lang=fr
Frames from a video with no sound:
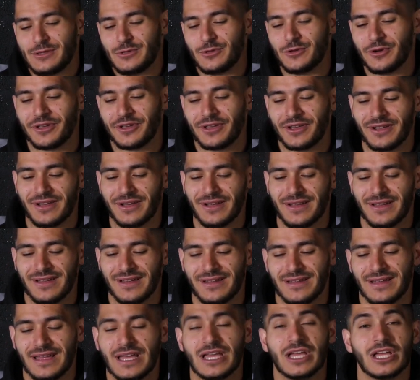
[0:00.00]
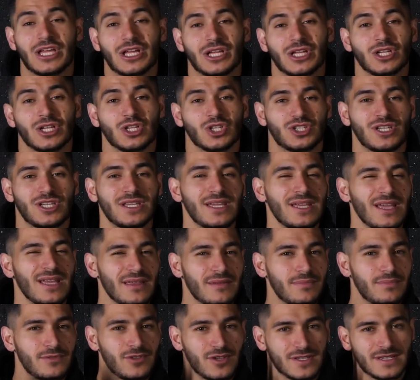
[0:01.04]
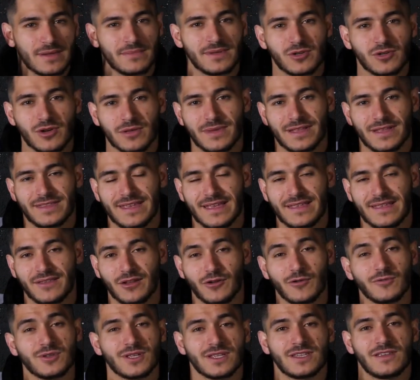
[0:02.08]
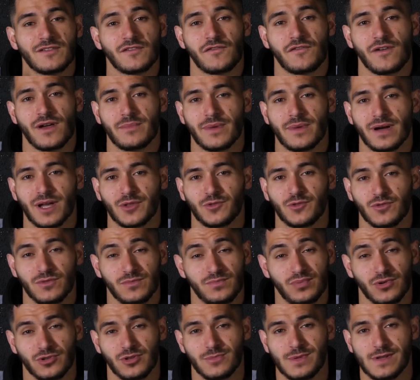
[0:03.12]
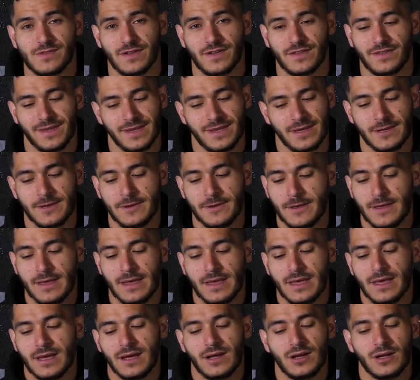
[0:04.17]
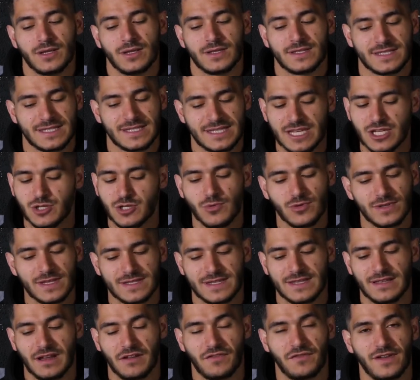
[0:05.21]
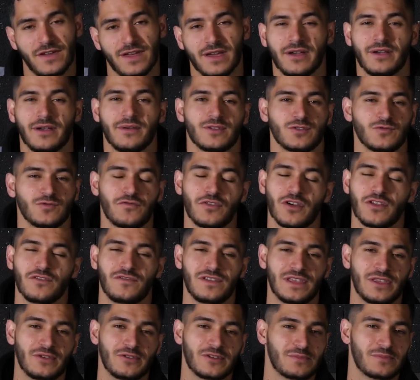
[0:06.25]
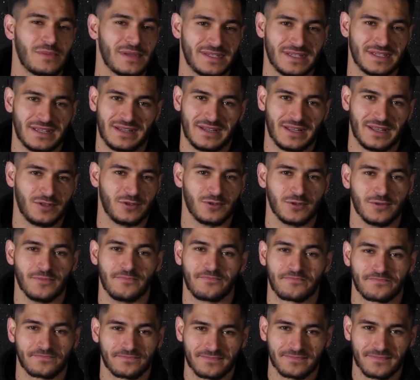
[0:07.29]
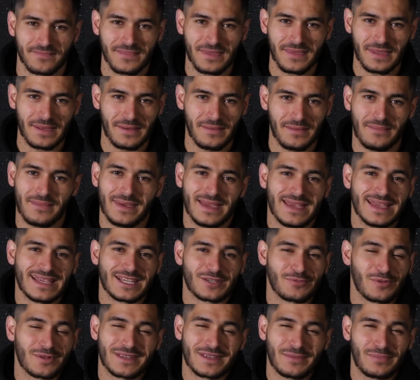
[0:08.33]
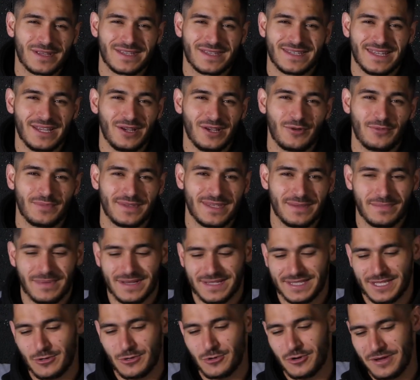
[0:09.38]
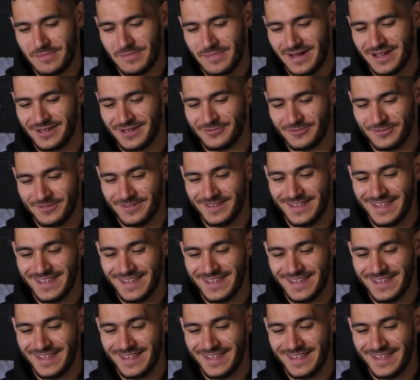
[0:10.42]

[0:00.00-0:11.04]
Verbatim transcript: Donc euh, j'ai dans un petit coin de ma tête l'objectif de faire un marathon pour 2021. Si je me décide à le faire, je vous ferai une vidéo spéciale là-dessus. Mais je pense Pessier, le petit bas qui court un marathon.